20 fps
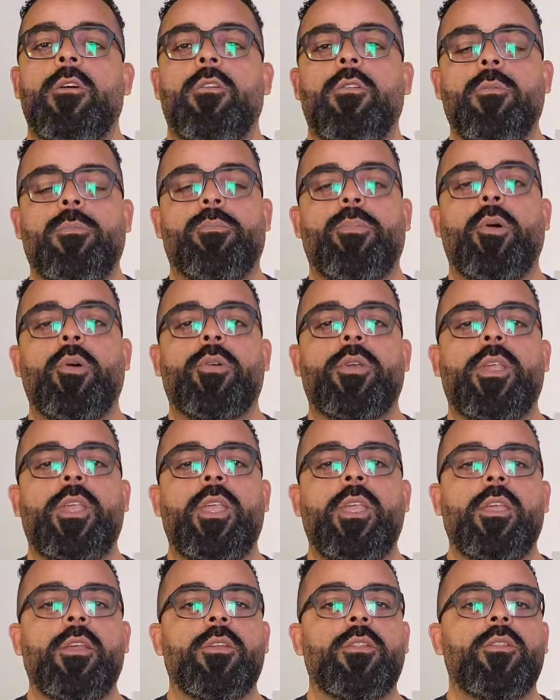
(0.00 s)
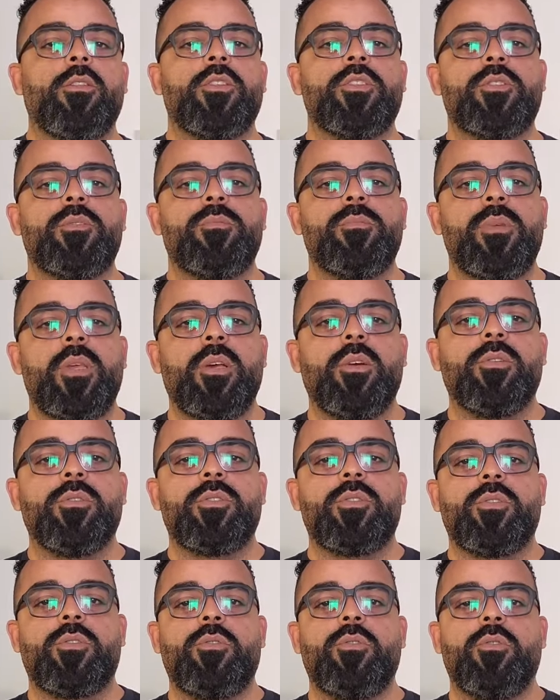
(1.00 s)
um pouquinho dos
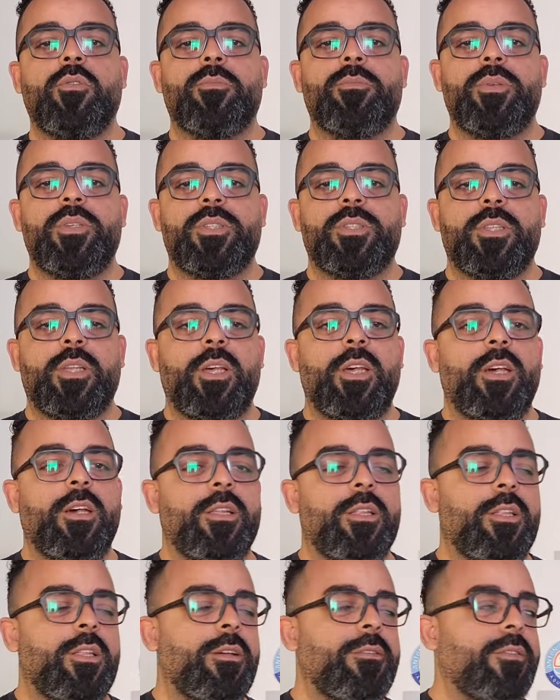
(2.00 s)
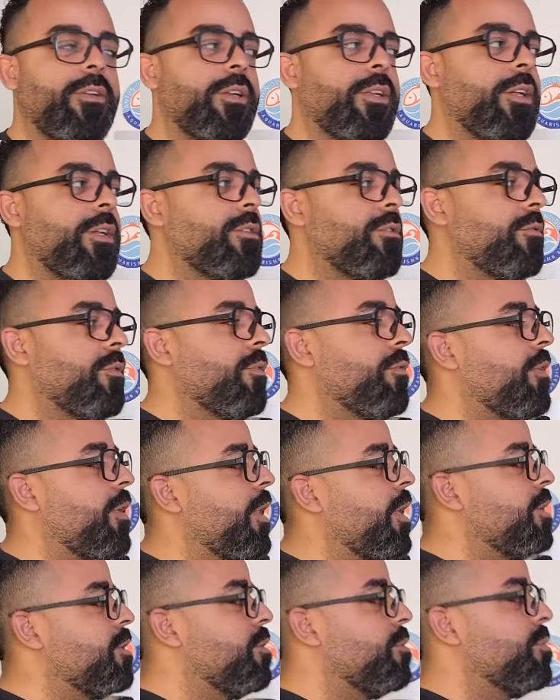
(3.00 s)
meus gupes, né? Na verdade, eu vou
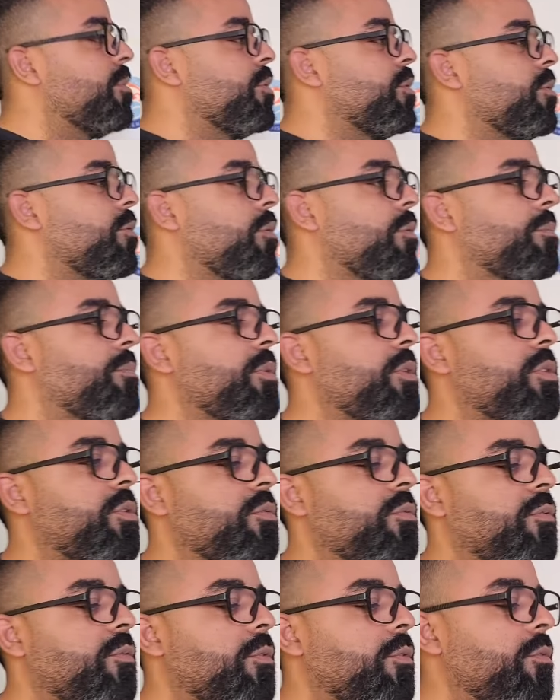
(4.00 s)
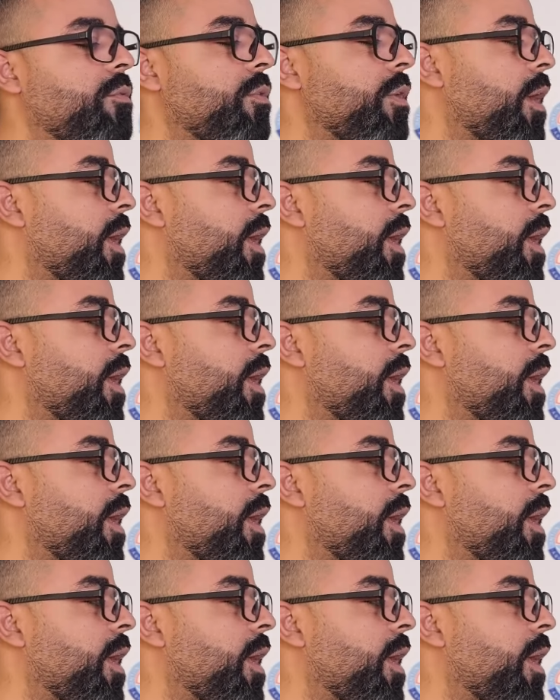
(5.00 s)
falar sobre os gupes full